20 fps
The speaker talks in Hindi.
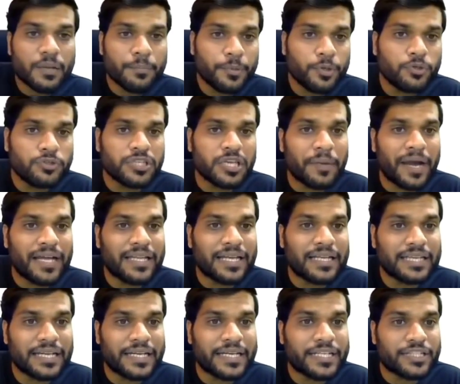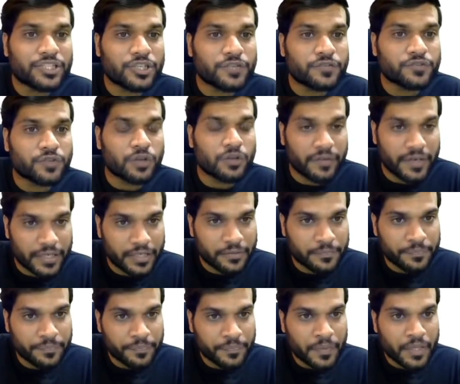फिर उसके बाद आता है नेचर ऑफ सॉल्वेंट
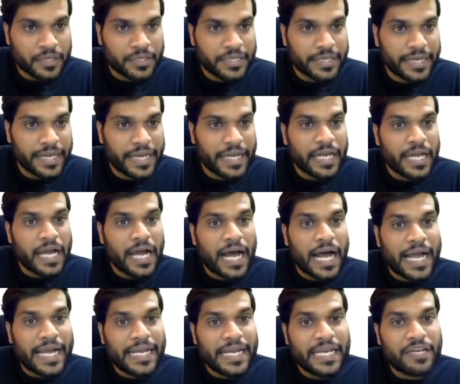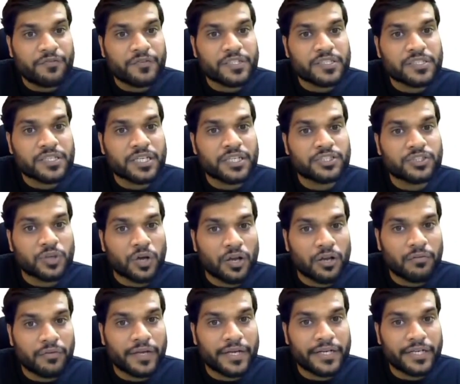ठीक है हाईली विस्कस
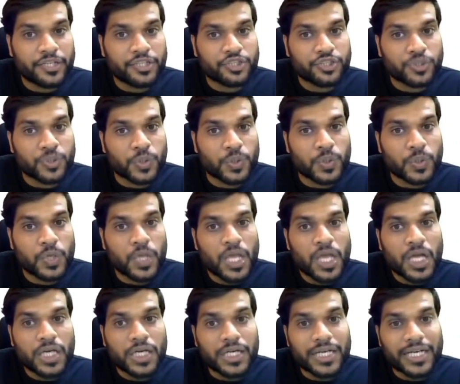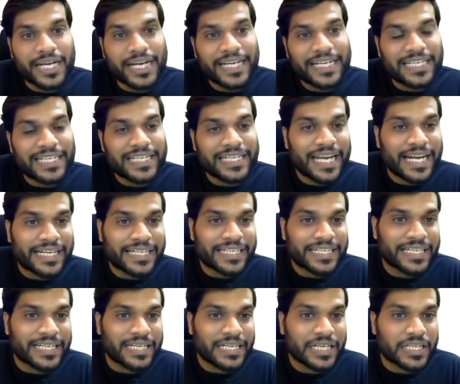सॉल्वेंट शो ग्रेटर
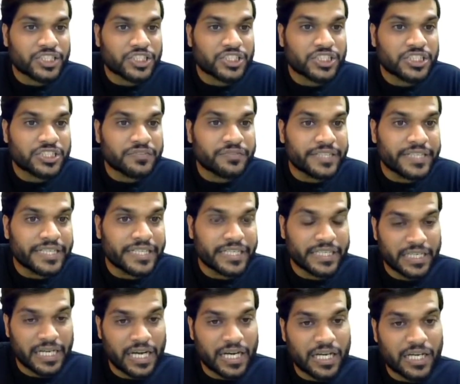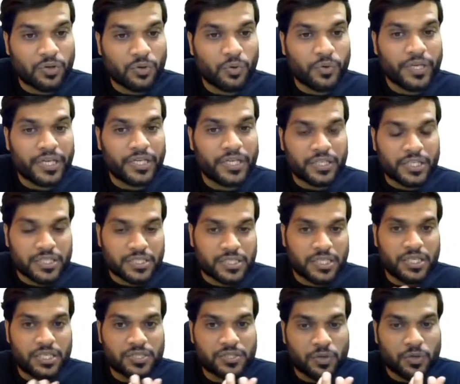इलेक्ट्रिकल रजिस्टिविटी अगर कोई
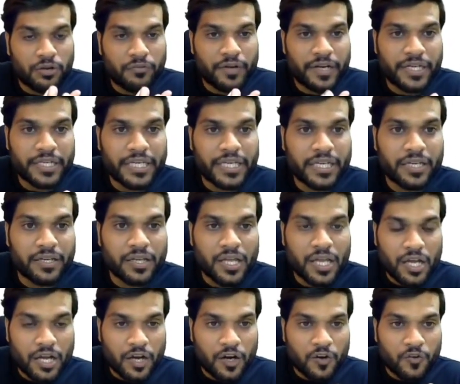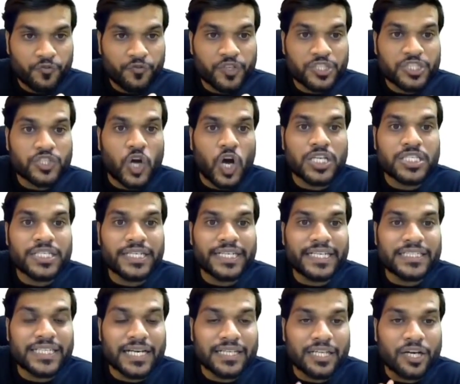किसी सॉल्वेंट की
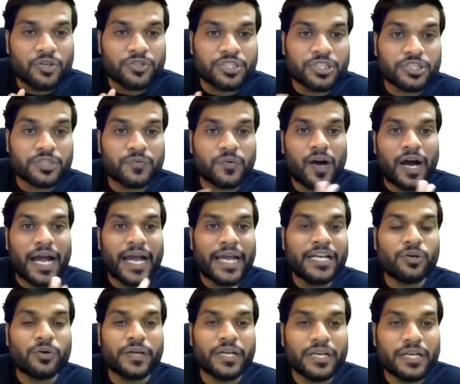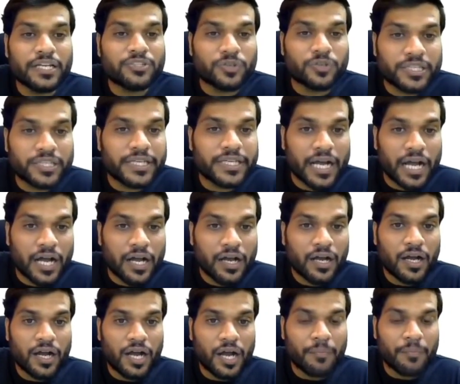विस्कोसिटी ज़्यादा होती है तो वो आयन को हिलने थोड़ी देगा
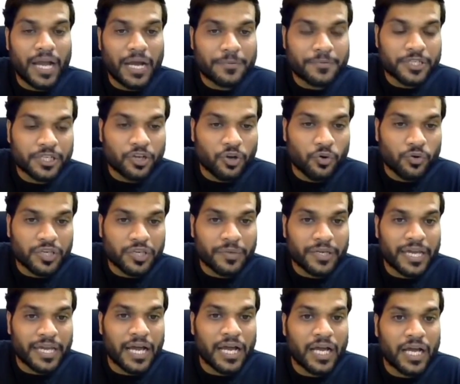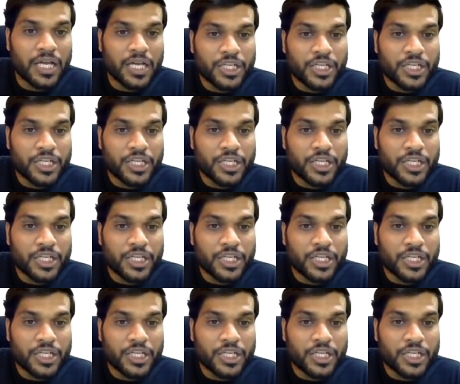अब मैं आपसे कहूं कि भैया